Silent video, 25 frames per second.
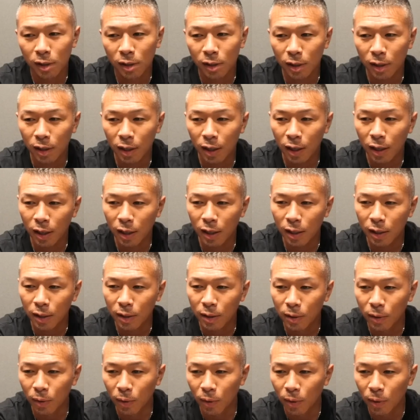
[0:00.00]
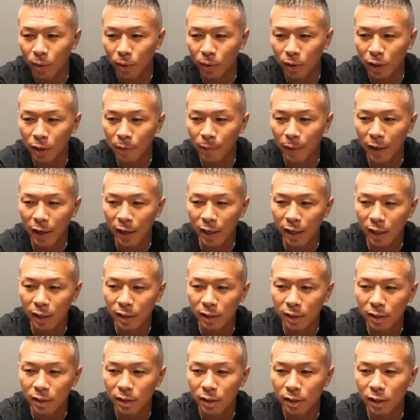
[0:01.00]
なんだっけえー、っと
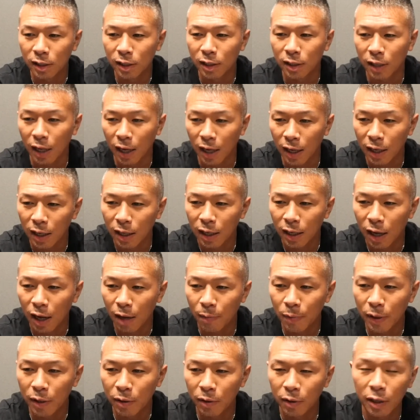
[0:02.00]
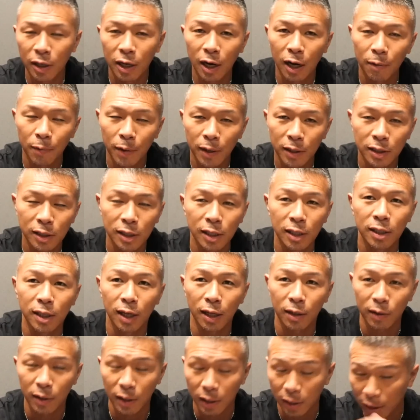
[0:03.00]

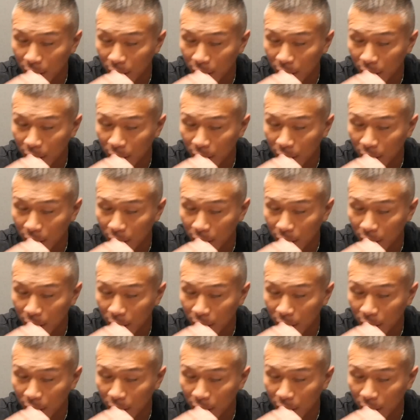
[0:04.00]
ヒマラヤンチーターアビリュールヒラヤマンチーターとやっ